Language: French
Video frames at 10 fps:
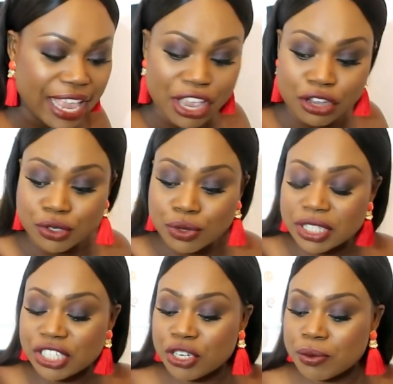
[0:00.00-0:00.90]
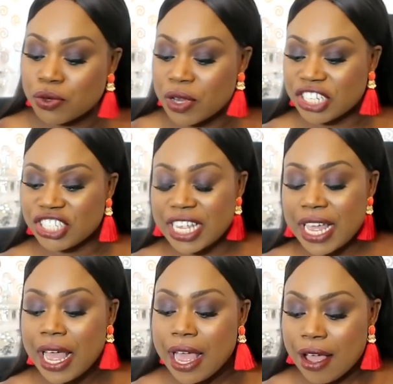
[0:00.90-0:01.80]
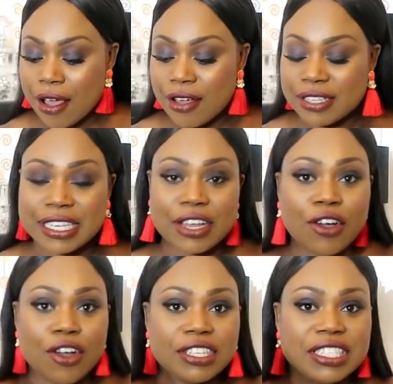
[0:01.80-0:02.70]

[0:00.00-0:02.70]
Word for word: Et ensuite je me suis acheté euh, ces grands